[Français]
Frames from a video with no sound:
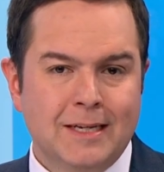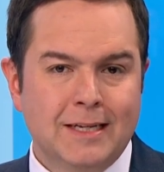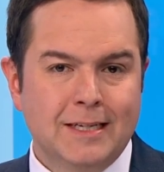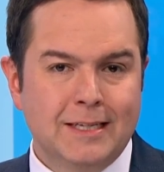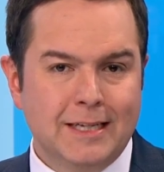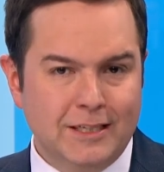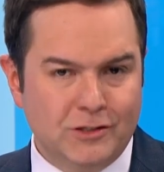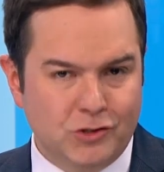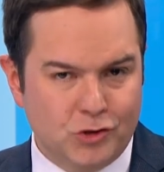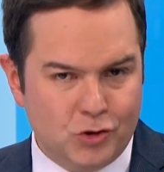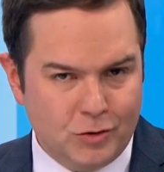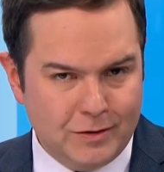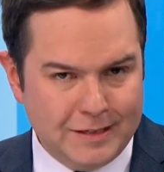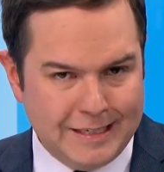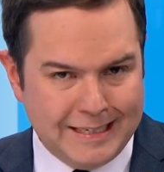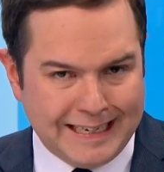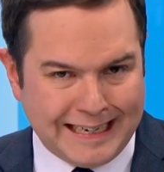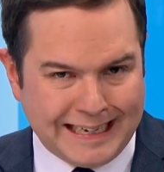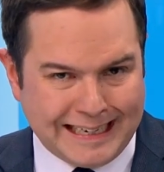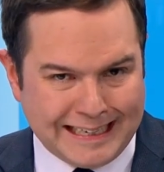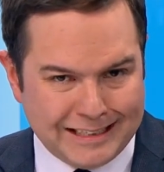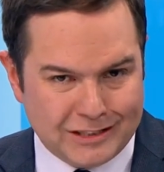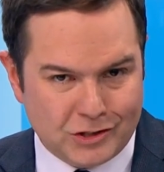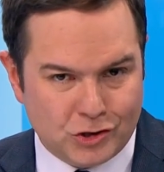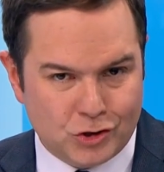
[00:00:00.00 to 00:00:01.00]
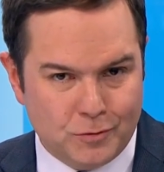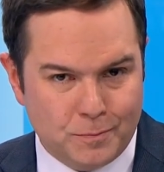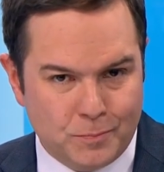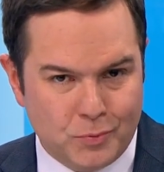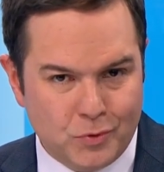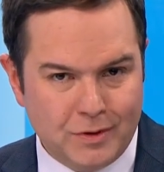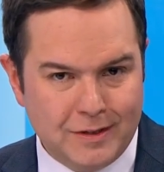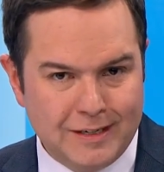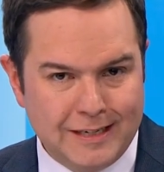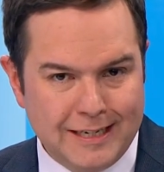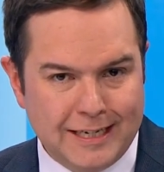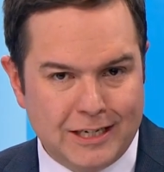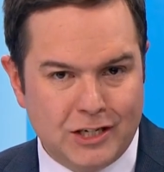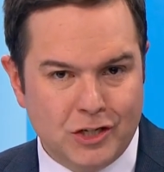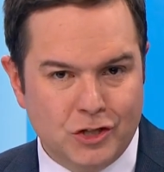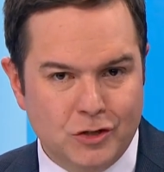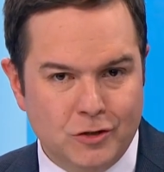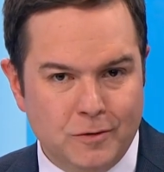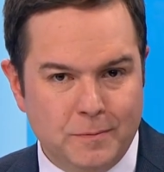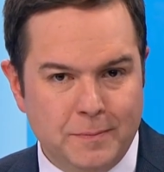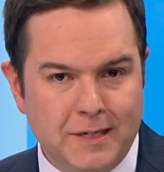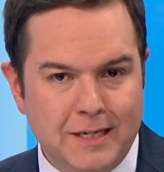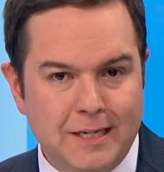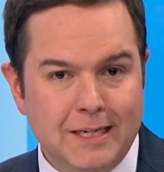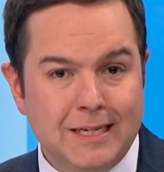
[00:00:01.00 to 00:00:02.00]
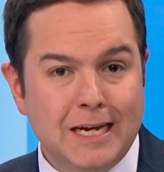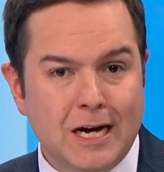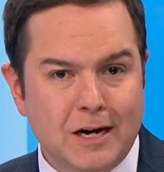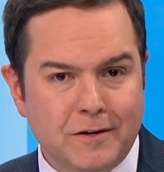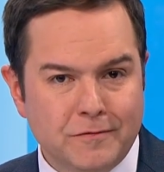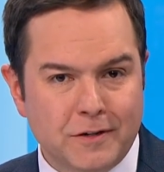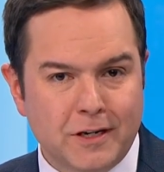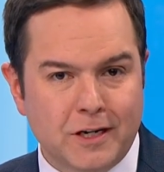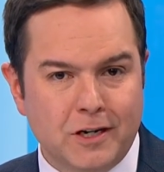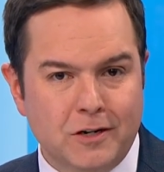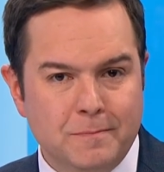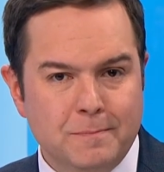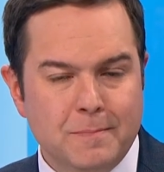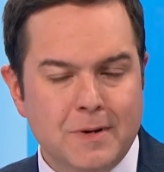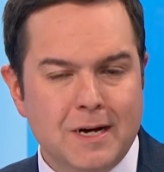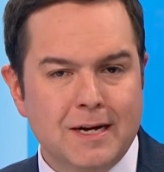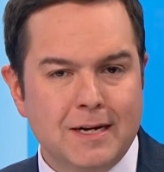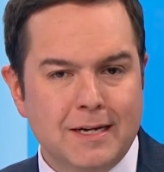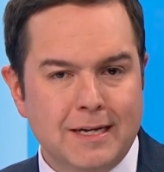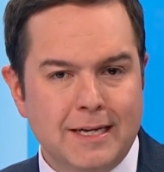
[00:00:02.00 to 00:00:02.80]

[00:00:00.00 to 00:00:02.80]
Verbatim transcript: Quels sont les risques pour l'économie, l'environnement